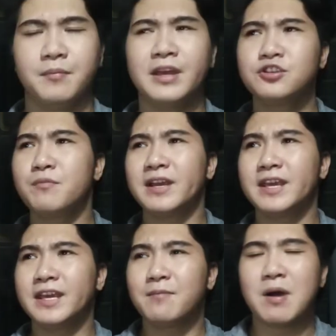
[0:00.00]
Medyo
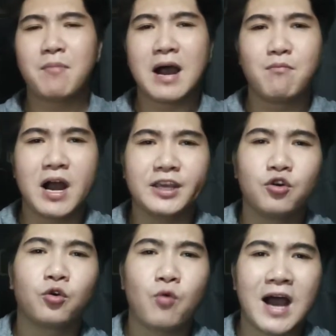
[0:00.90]
magiging mababa
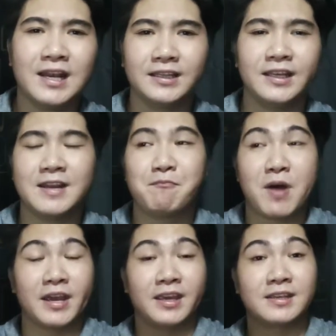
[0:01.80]
yung quality ng
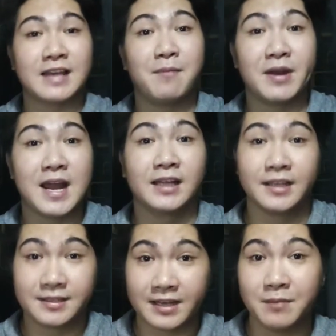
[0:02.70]
pakikisama
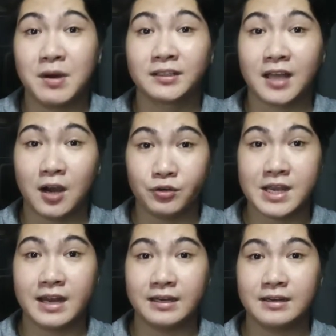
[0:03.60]
natin sa ibang tao niyan.